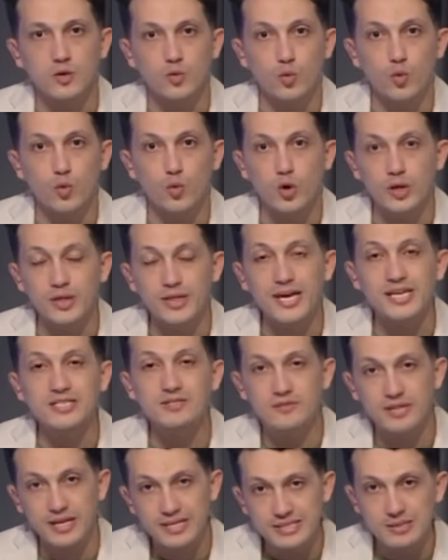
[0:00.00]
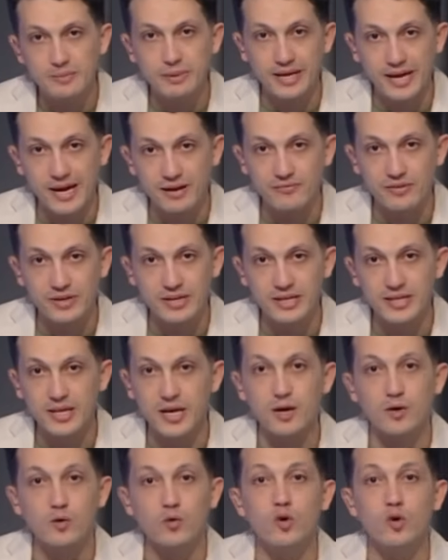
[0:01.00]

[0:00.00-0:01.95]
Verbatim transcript: والناس في نادي الزمالك عارفه كده